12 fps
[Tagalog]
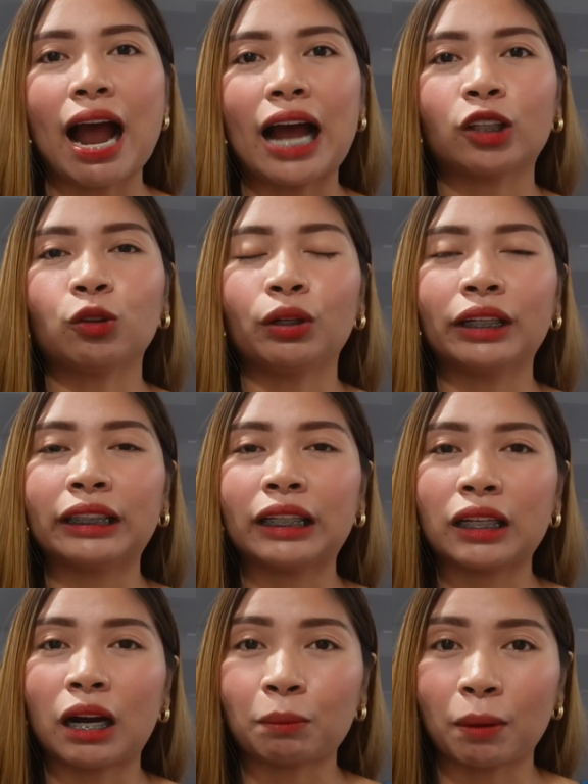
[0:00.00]
At kung
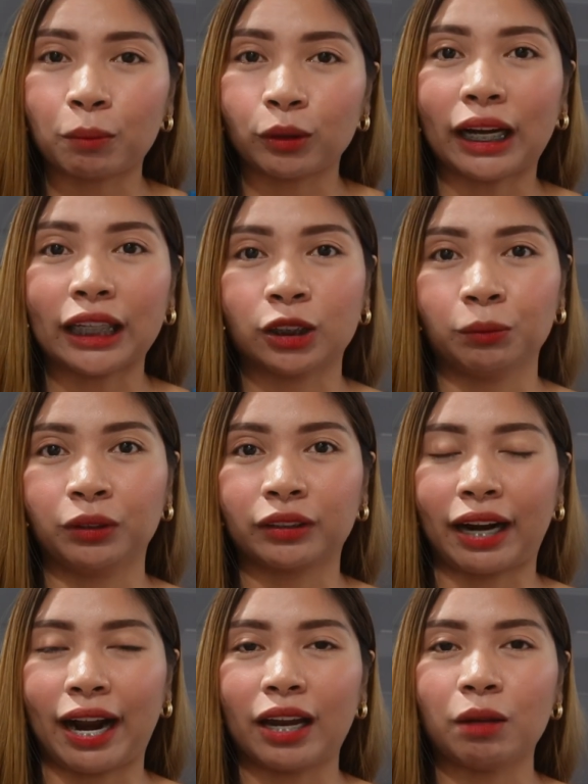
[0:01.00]
hindi ka pa po
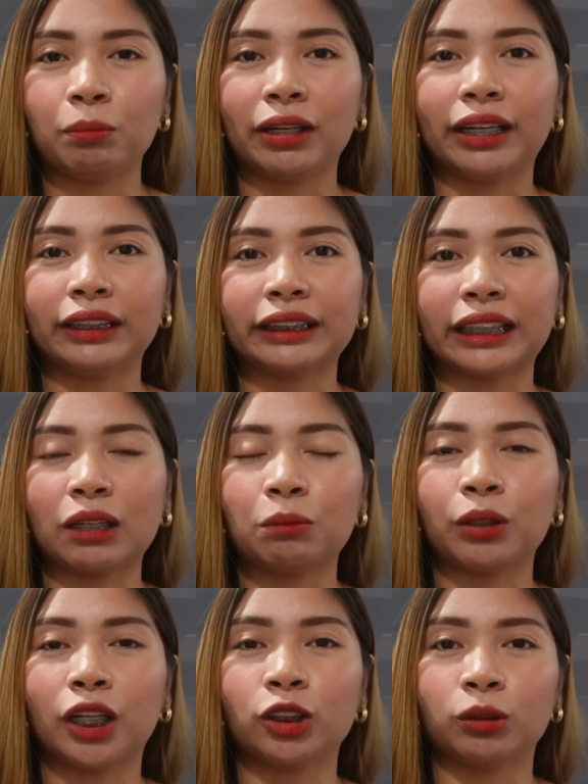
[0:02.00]
nakasubscribe, is click
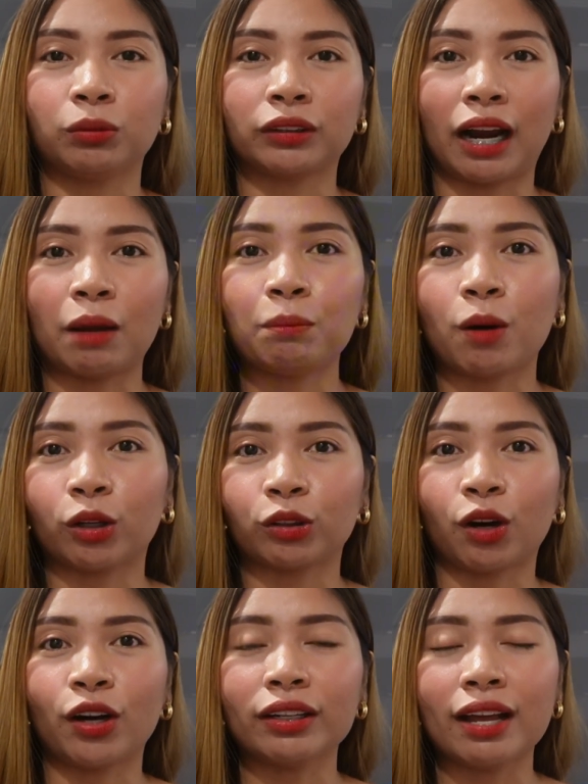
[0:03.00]
mo na yung subscribe
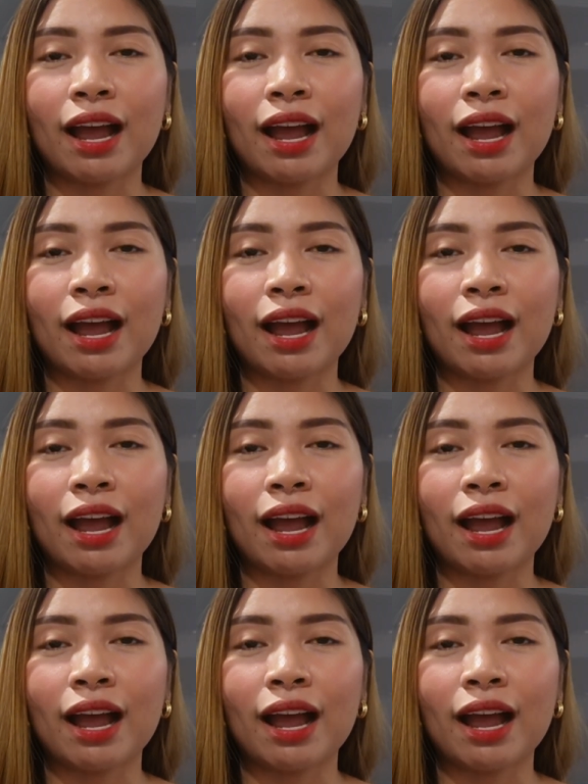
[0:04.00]
button